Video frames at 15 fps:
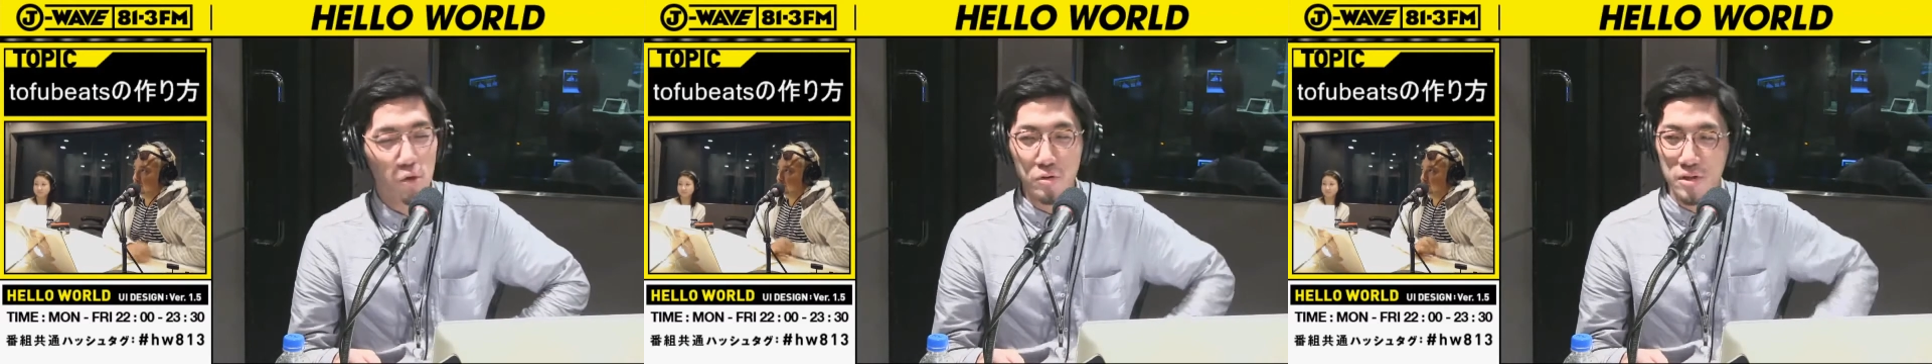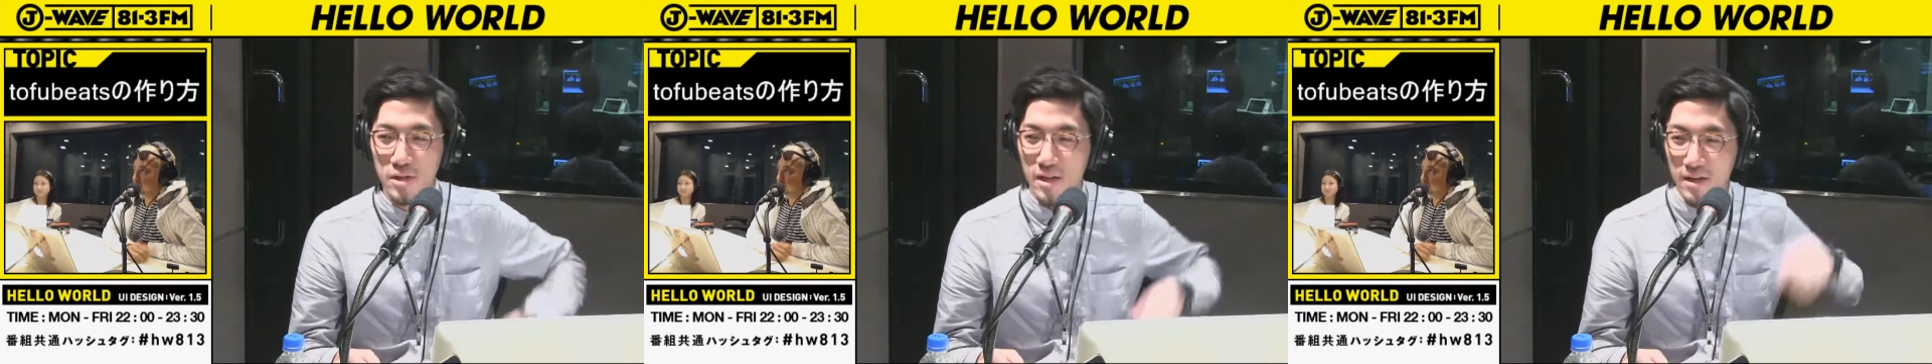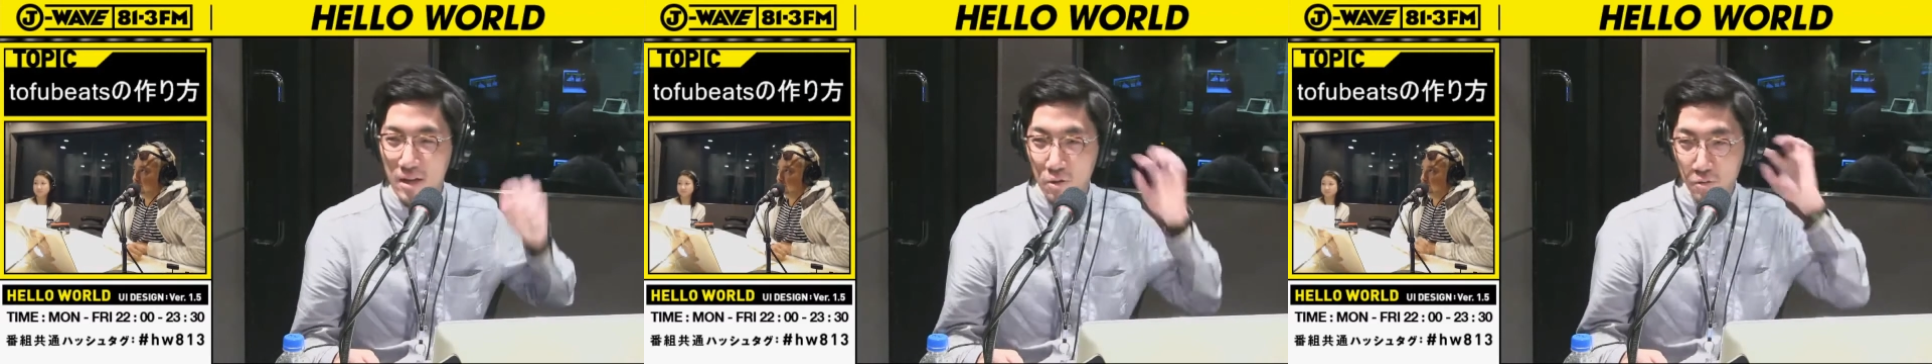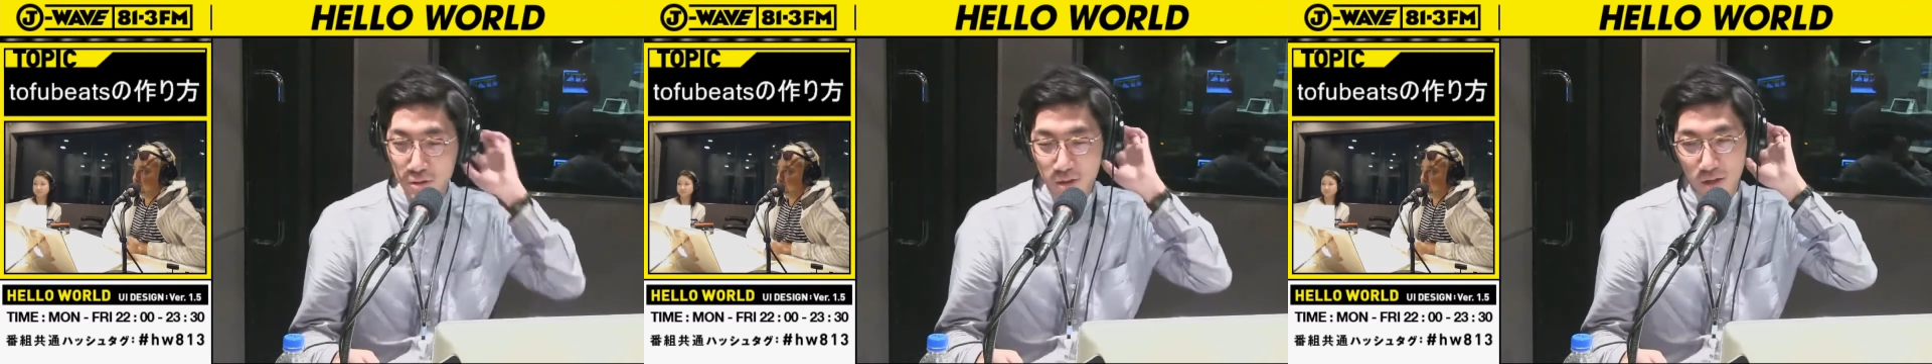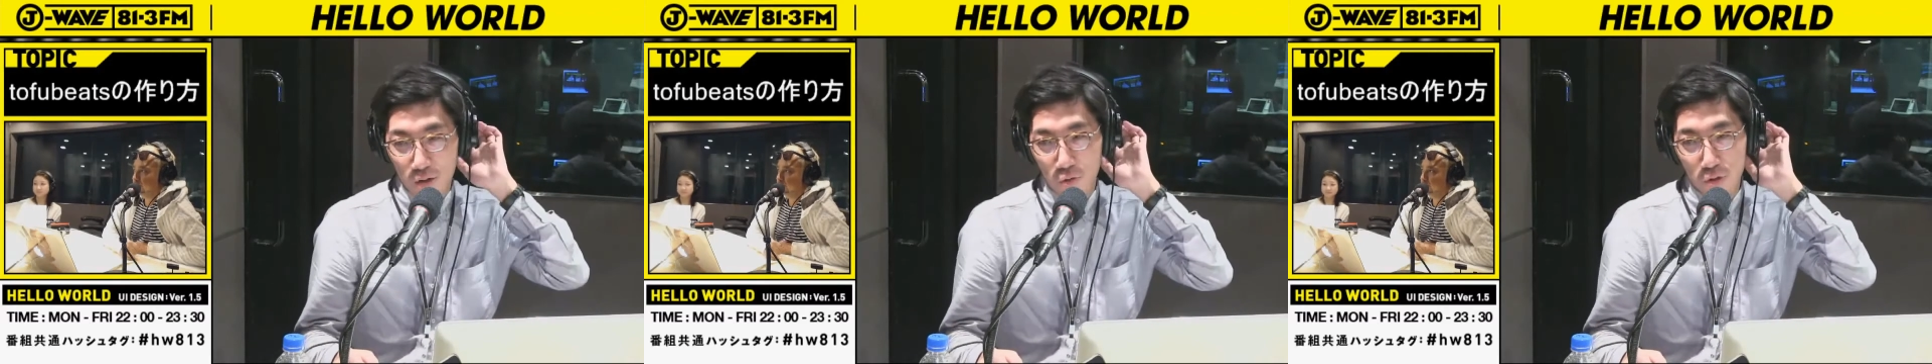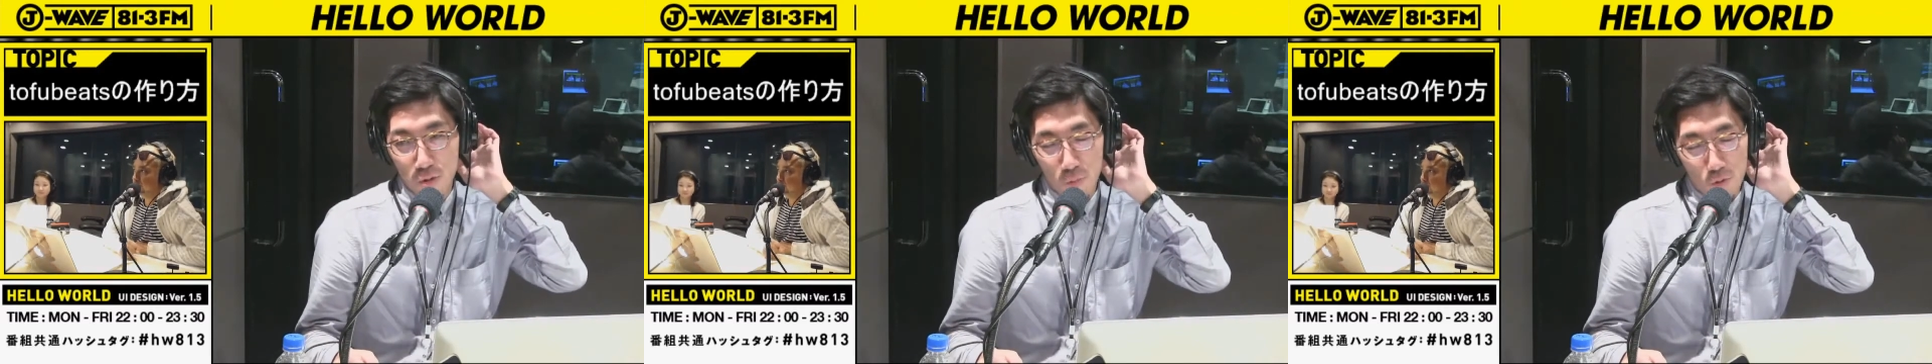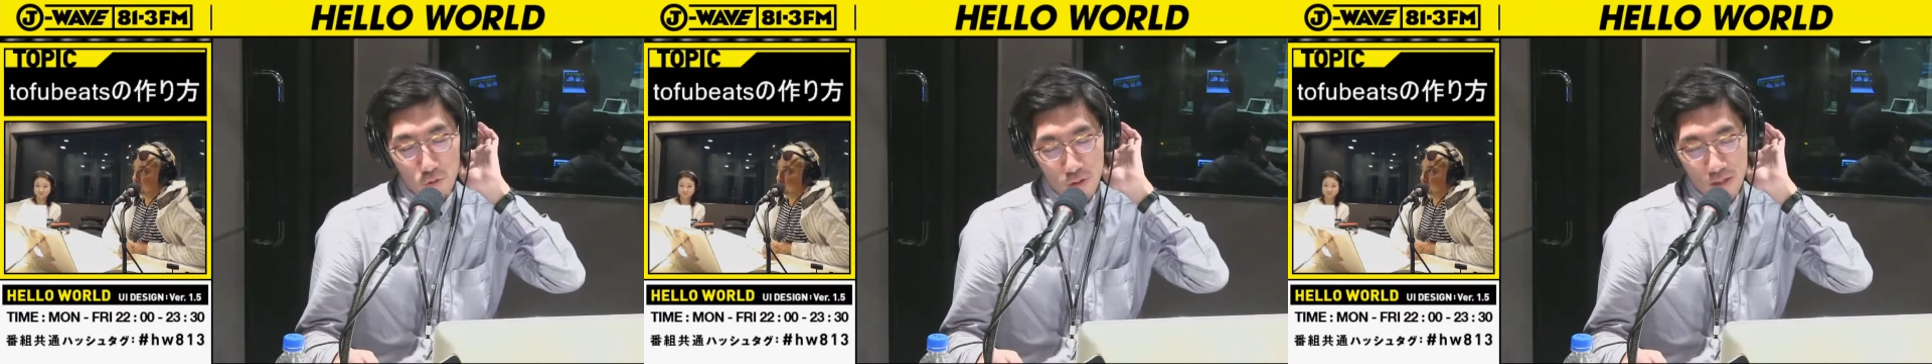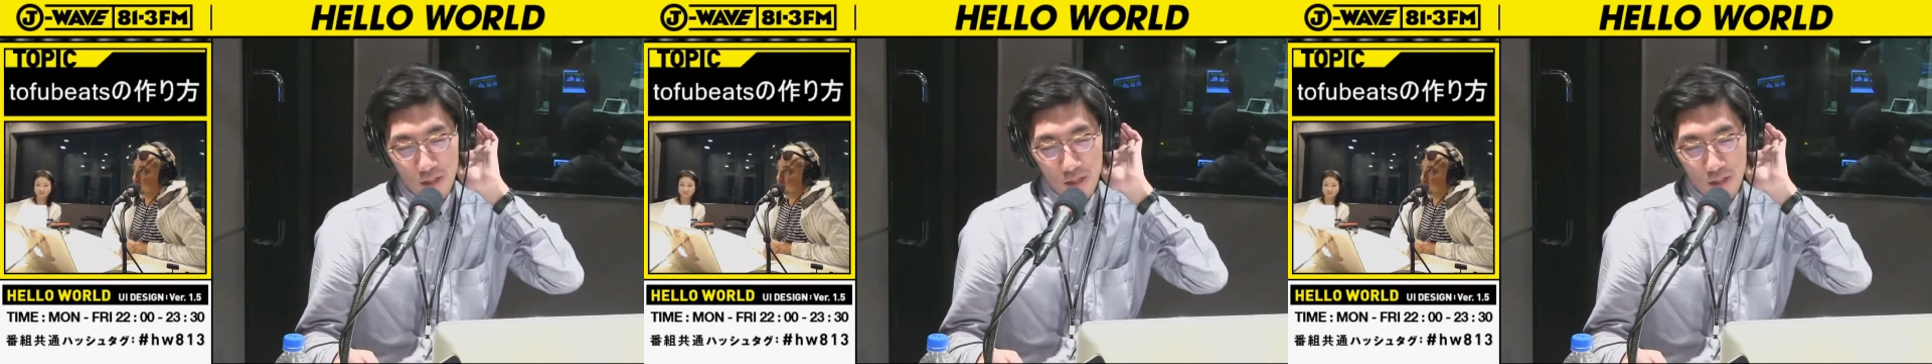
どっちだっけどっちかどっちも表紙